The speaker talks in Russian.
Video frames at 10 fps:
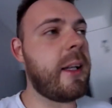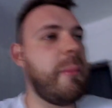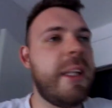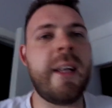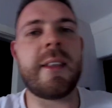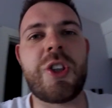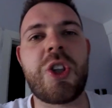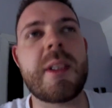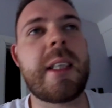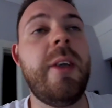для меня это
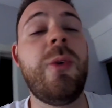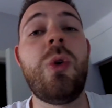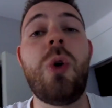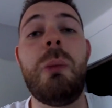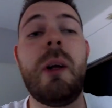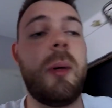жестко неудобно,